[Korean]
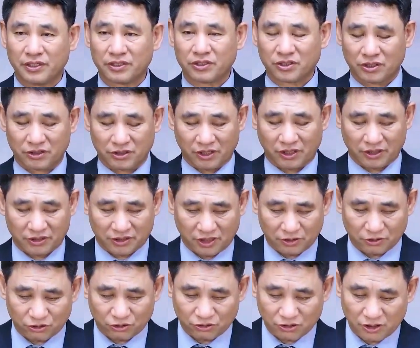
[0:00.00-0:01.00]
예,
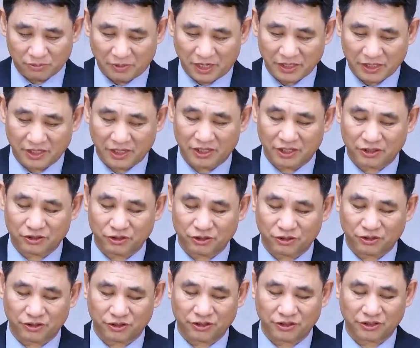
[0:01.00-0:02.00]
생수를 맡게
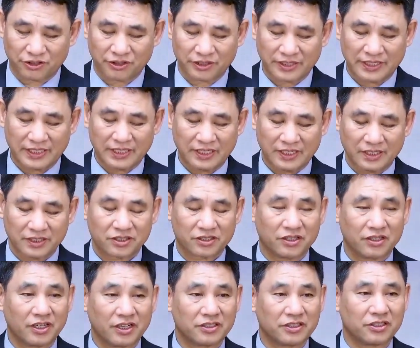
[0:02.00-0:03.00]
되죠.
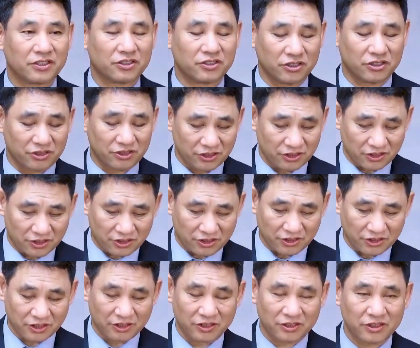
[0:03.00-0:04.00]
그래서 드디어
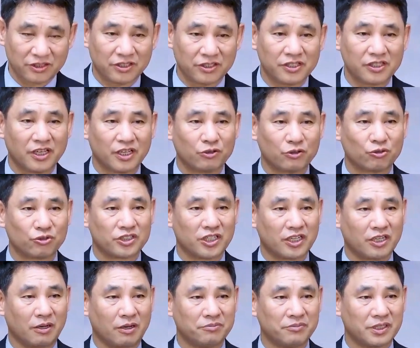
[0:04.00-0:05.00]
그들은 어디에
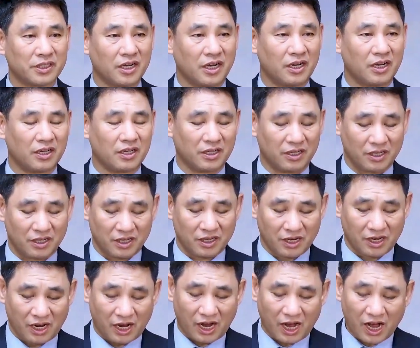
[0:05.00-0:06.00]
도착합니까?
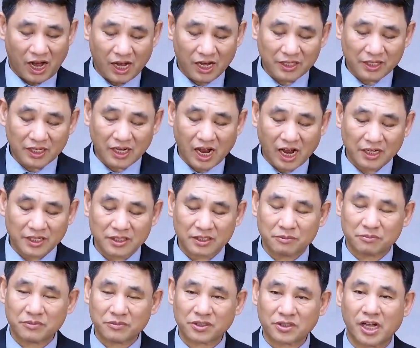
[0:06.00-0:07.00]
하나님
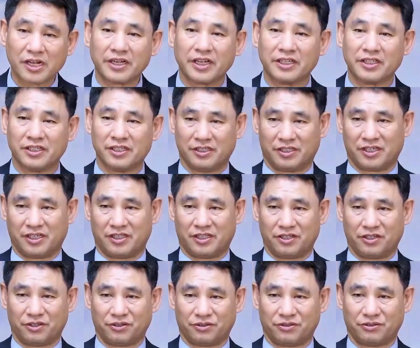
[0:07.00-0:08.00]
산에 이르게 돼요.
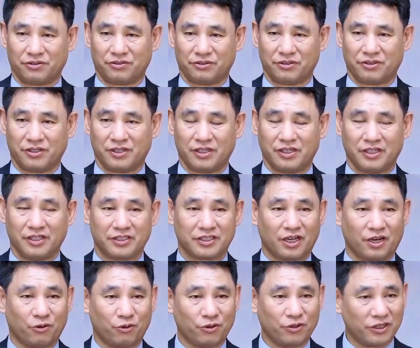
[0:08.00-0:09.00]
자,
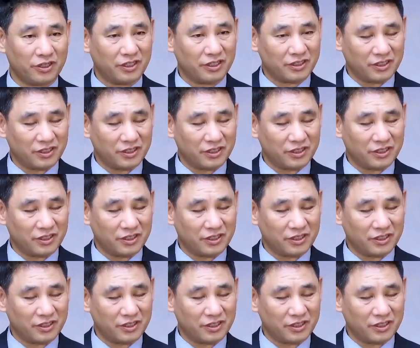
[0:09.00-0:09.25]
오늘